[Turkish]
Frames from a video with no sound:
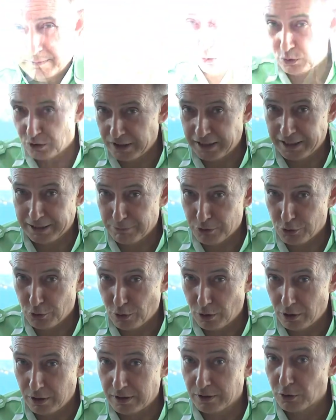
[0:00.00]

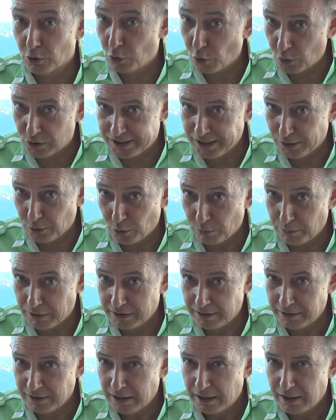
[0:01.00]
90-60-90
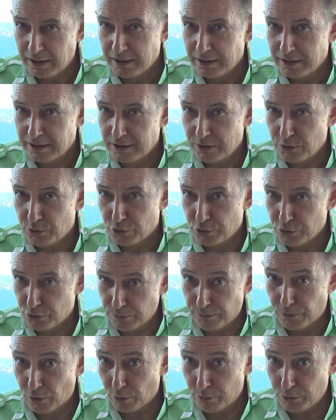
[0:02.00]
olmanın
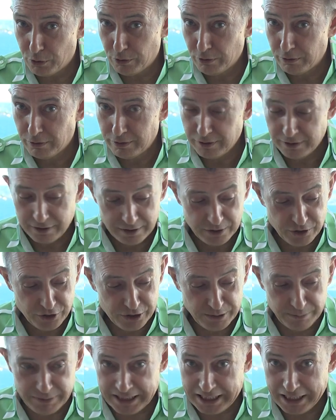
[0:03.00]
üçüncü formülü
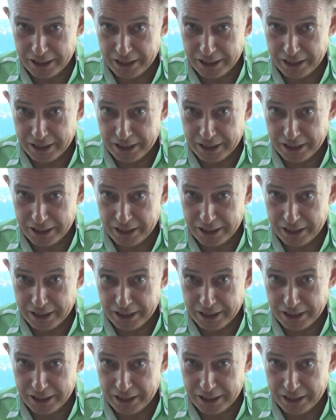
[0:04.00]
şimdi